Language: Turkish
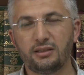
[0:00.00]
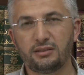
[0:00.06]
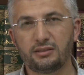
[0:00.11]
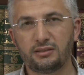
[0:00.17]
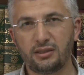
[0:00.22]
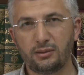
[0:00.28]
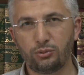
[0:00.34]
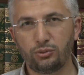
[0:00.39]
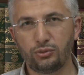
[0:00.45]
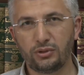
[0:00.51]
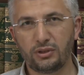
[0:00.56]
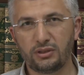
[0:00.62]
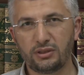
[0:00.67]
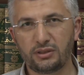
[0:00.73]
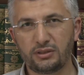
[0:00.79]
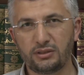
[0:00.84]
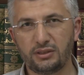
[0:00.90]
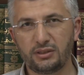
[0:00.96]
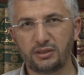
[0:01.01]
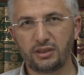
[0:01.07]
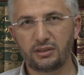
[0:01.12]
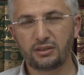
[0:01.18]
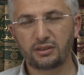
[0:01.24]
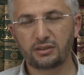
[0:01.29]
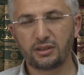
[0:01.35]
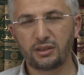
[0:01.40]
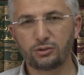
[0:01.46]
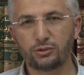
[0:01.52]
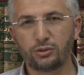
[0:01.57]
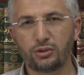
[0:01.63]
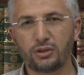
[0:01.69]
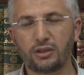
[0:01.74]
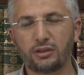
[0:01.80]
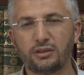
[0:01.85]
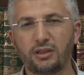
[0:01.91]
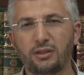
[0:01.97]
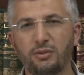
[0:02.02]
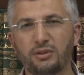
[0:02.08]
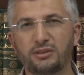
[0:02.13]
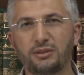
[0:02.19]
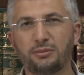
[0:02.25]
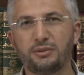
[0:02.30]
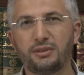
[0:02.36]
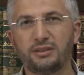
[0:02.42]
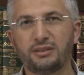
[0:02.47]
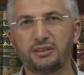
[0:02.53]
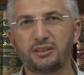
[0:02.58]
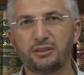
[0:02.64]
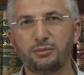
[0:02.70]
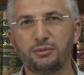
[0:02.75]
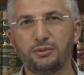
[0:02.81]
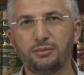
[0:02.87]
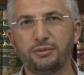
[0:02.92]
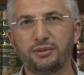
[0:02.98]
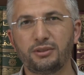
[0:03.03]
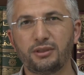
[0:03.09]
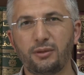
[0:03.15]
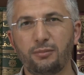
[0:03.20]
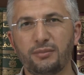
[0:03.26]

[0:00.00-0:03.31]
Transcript: sabunlanır yıkandıktan sonra. Namaz abdesti gibi bir